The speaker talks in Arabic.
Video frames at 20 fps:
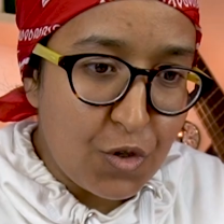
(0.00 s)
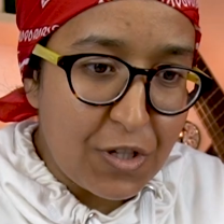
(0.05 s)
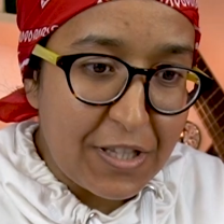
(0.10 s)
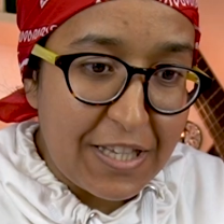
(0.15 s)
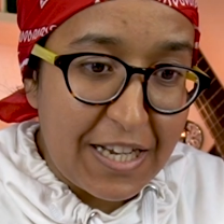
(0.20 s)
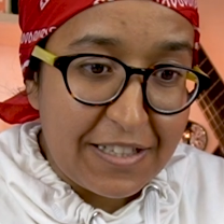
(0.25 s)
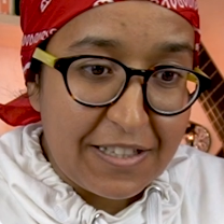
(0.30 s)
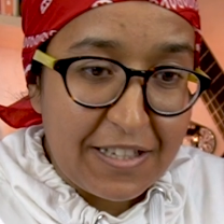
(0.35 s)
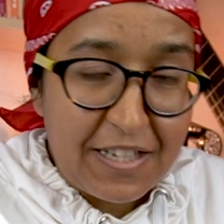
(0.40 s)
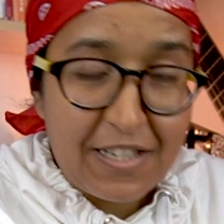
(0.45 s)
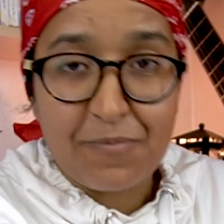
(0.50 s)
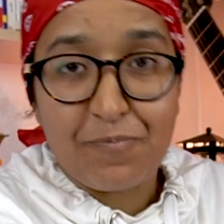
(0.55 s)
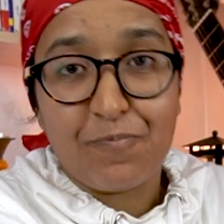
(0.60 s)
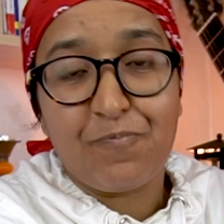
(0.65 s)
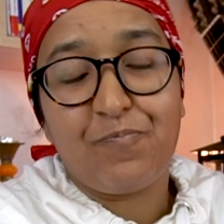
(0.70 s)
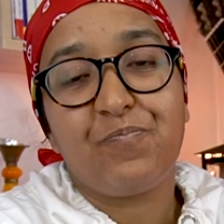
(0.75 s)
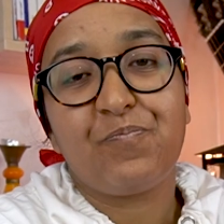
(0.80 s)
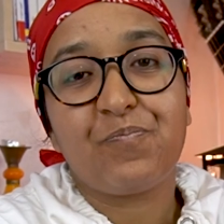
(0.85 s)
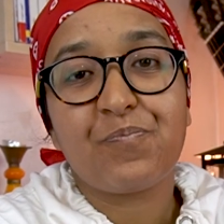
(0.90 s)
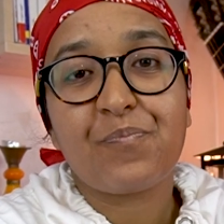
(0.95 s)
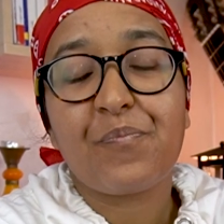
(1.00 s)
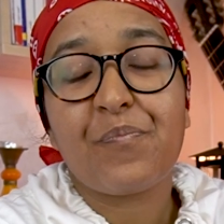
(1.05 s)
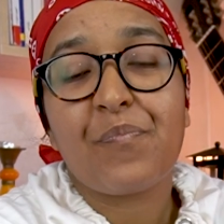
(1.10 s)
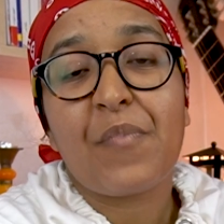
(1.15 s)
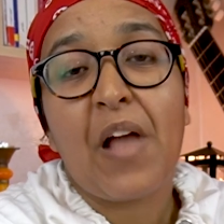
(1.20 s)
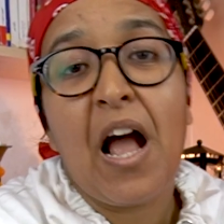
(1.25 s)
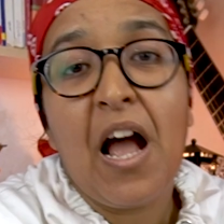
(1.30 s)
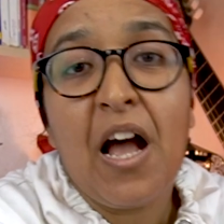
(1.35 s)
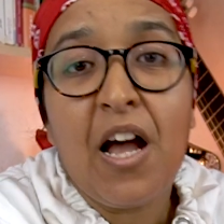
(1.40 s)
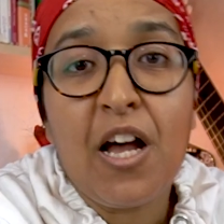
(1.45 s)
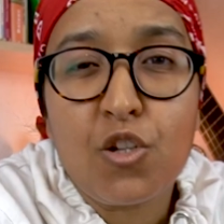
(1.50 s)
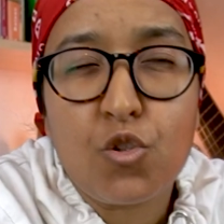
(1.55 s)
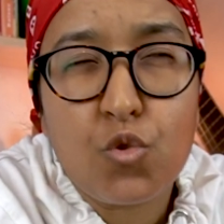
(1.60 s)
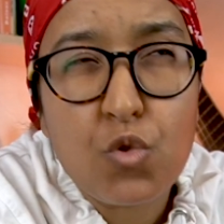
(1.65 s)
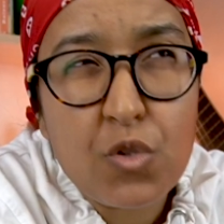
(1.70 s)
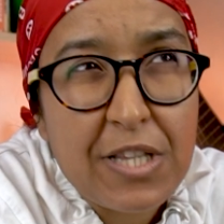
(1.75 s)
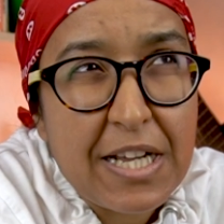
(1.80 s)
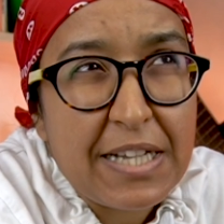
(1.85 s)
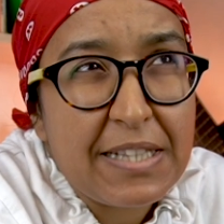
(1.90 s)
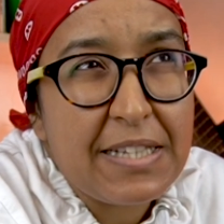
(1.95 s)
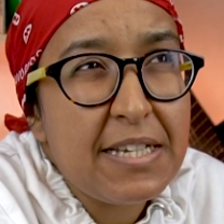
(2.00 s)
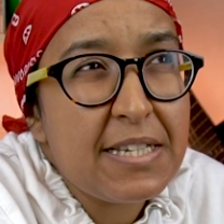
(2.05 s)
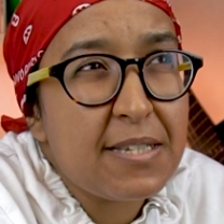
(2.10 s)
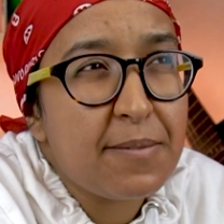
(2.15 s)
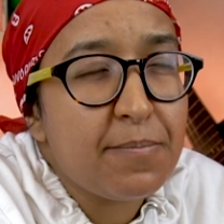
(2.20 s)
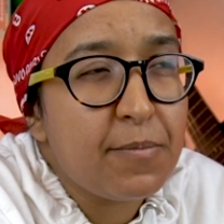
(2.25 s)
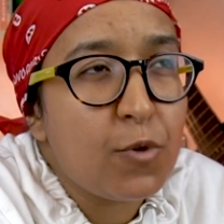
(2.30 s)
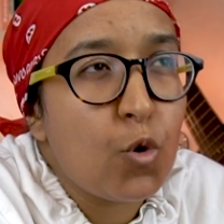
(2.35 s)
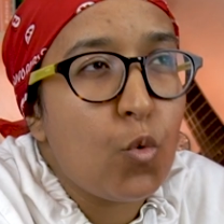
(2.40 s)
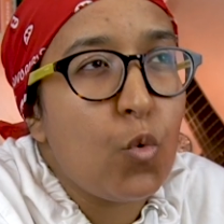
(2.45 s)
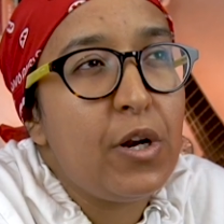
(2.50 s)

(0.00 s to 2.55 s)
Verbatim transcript: زو ساديزم زو ساديزم